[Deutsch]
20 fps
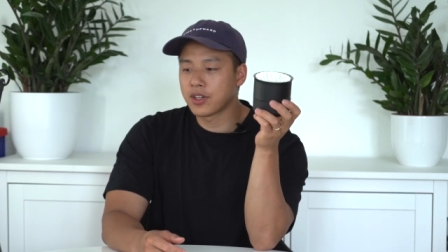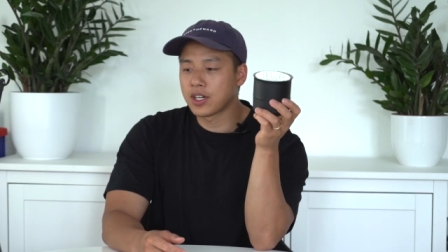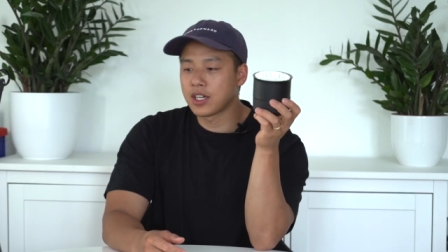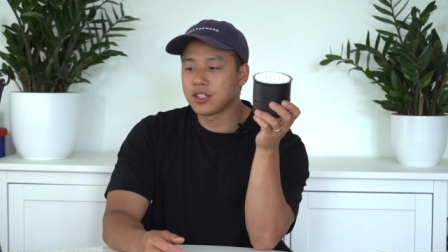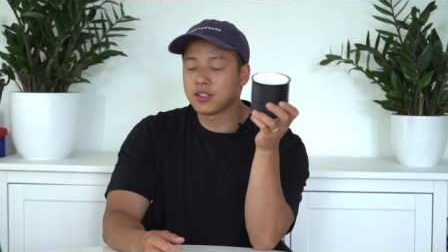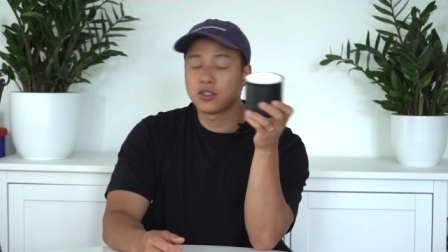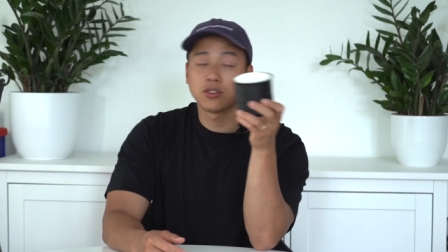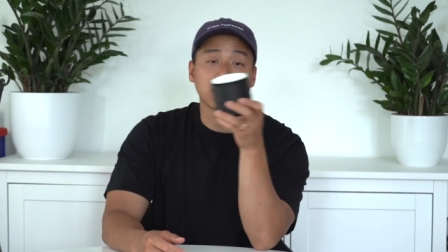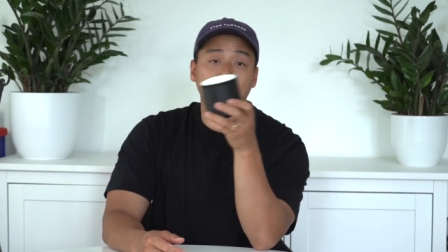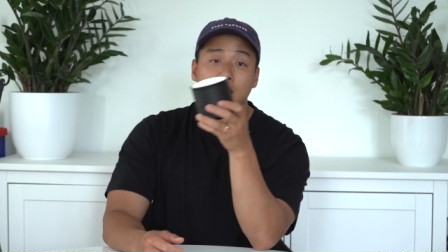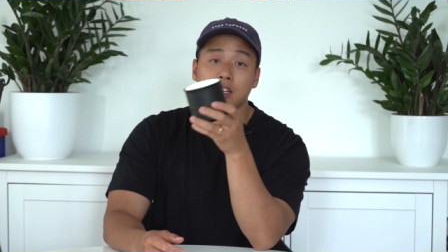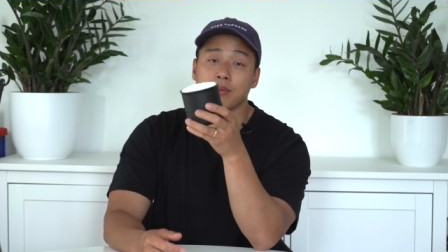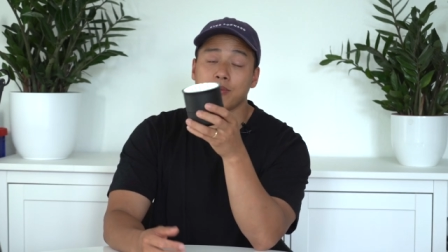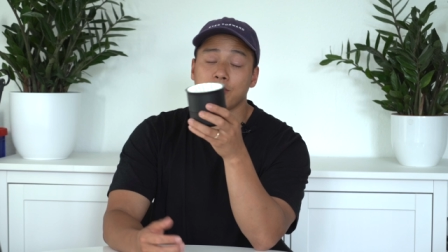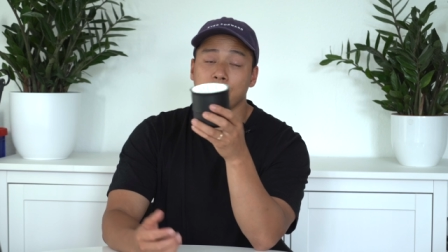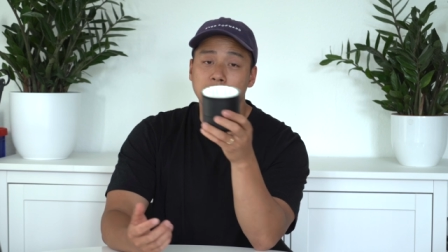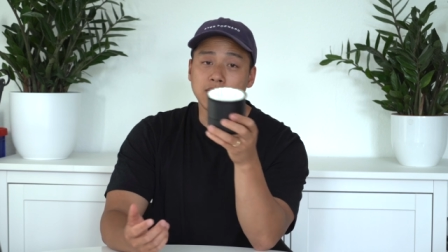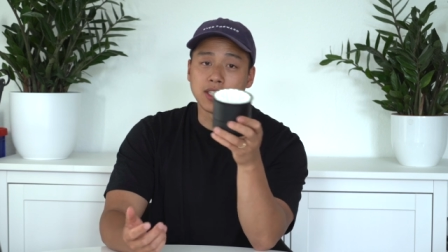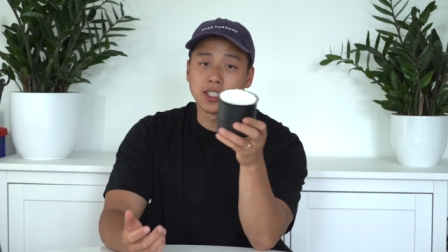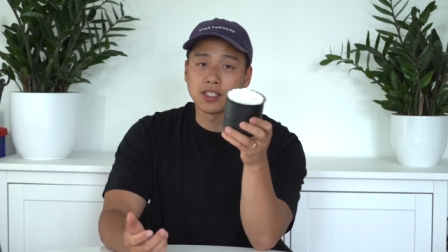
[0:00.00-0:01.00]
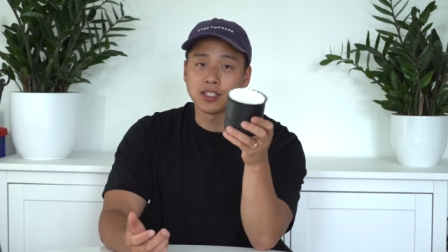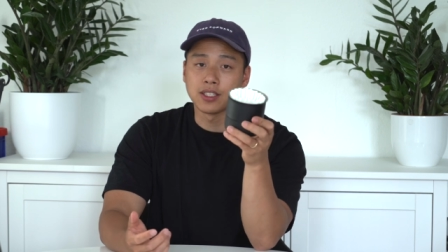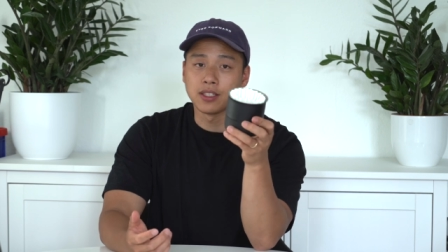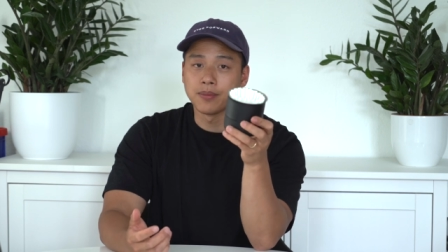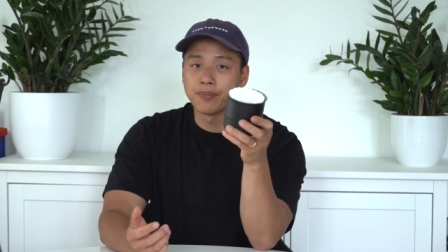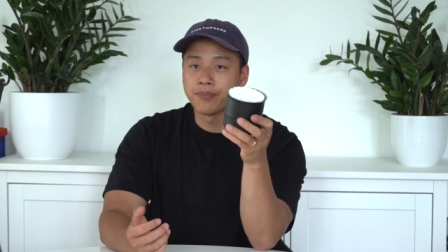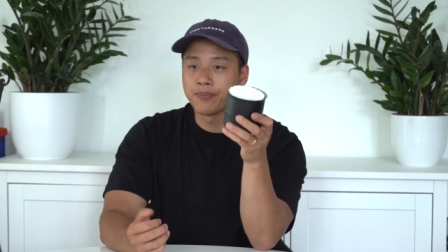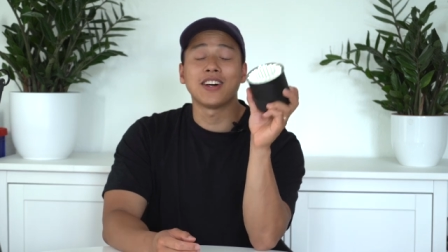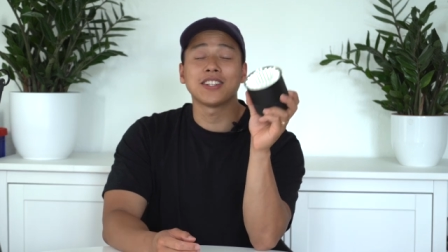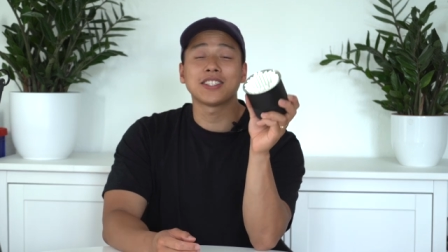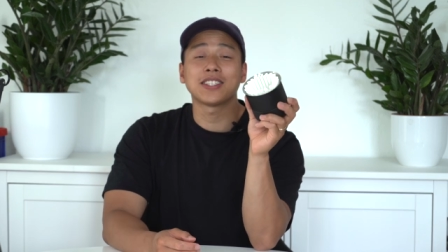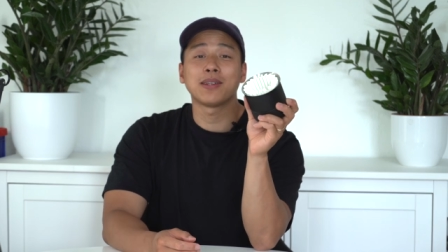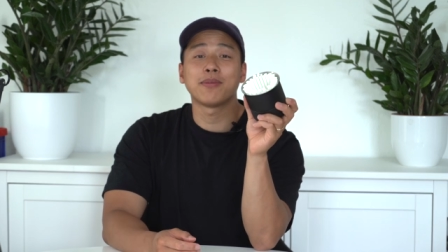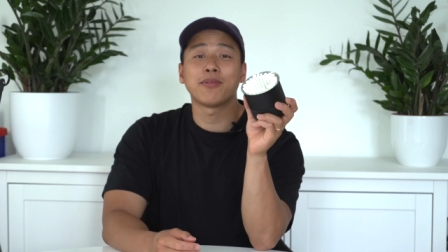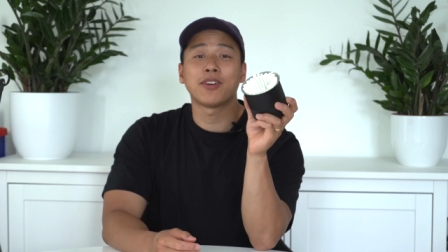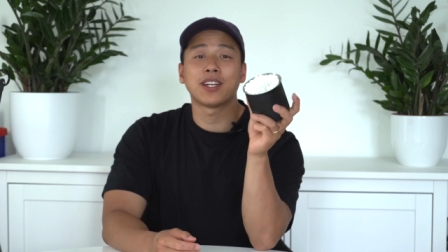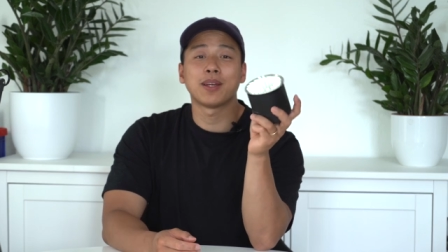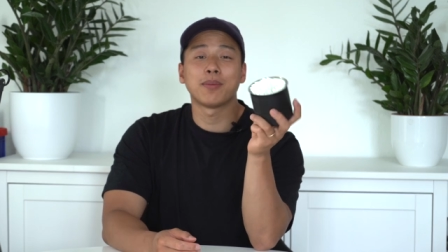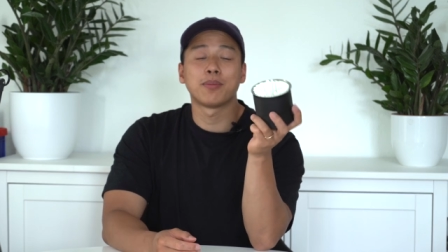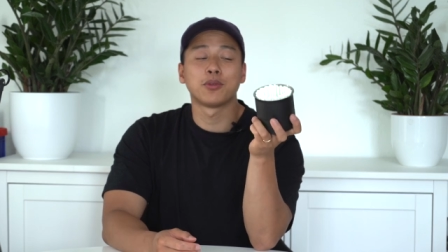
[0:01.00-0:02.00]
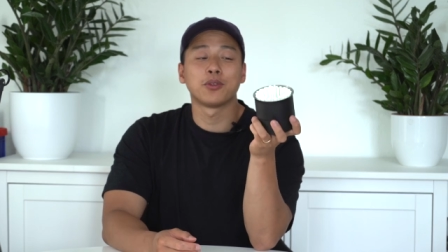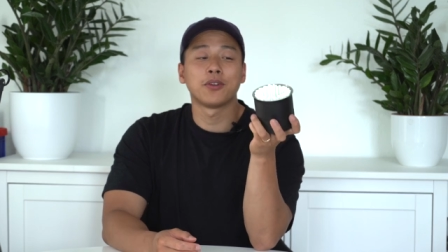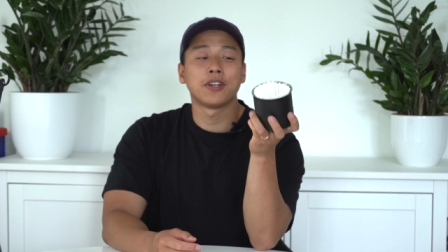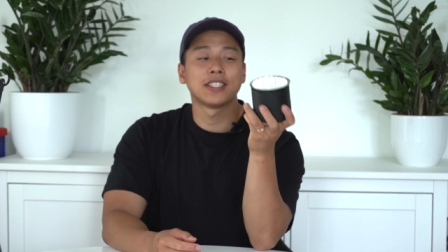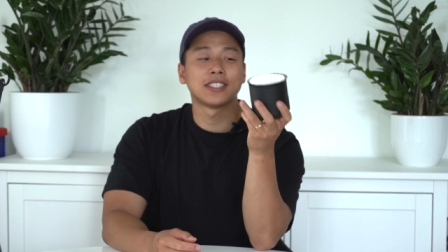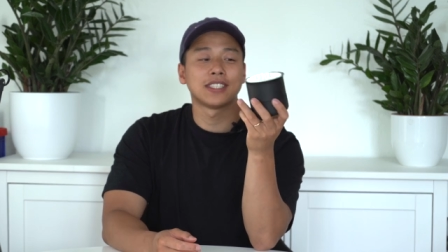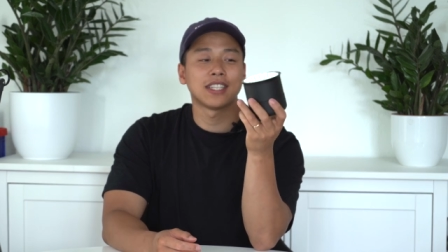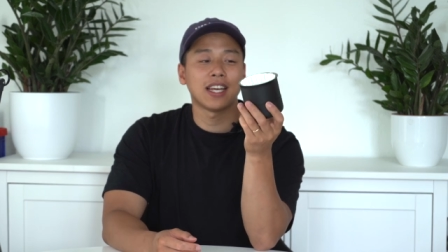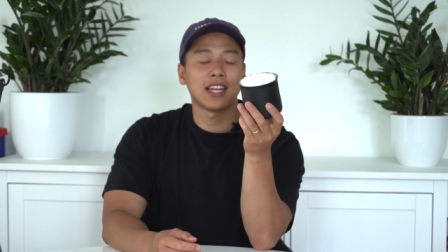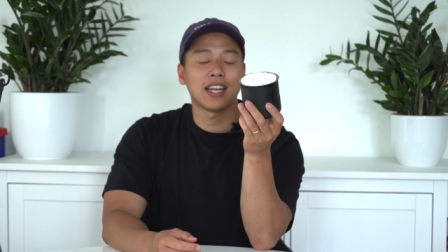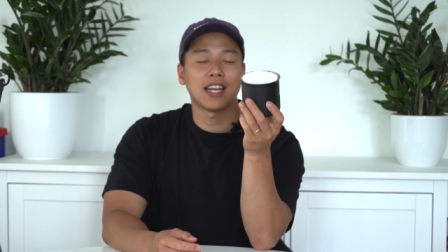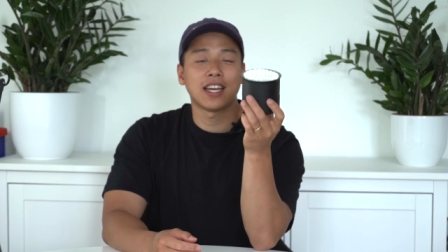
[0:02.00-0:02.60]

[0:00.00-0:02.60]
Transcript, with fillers: verglichen zu einem V60. Außerdem war der Brewer sehr